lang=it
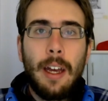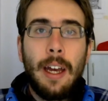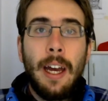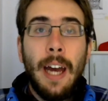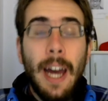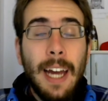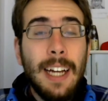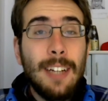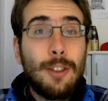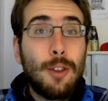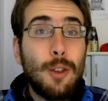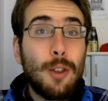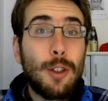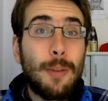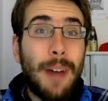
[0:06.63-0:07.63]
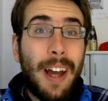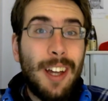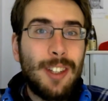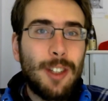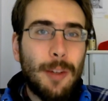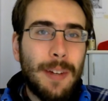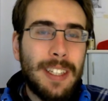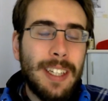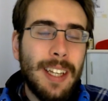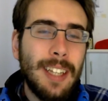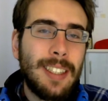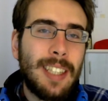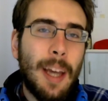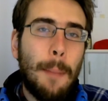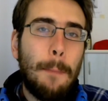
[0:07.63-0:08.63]
hey, ragazzi, io sono
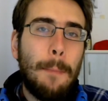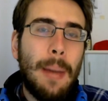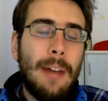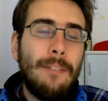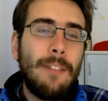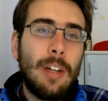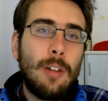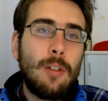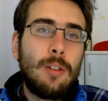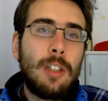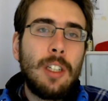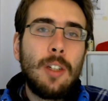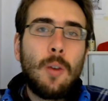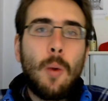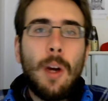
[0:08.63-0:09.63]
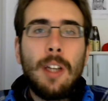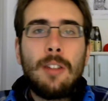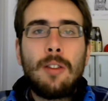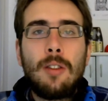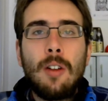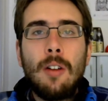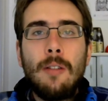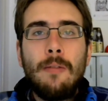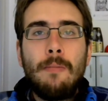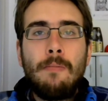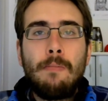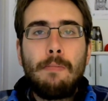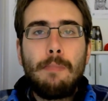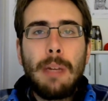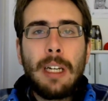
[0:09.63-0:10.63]
Mazzetessa e benvenuti in
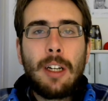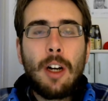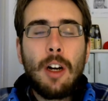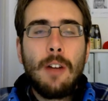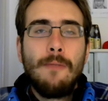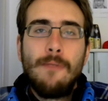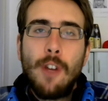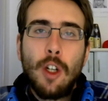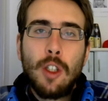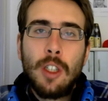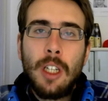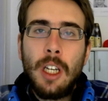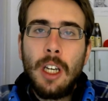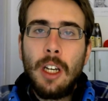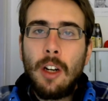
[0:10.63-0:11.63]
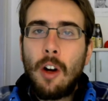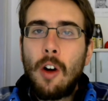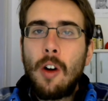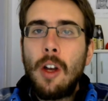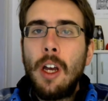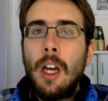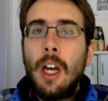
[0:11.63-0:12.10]
questo piccolo vloghino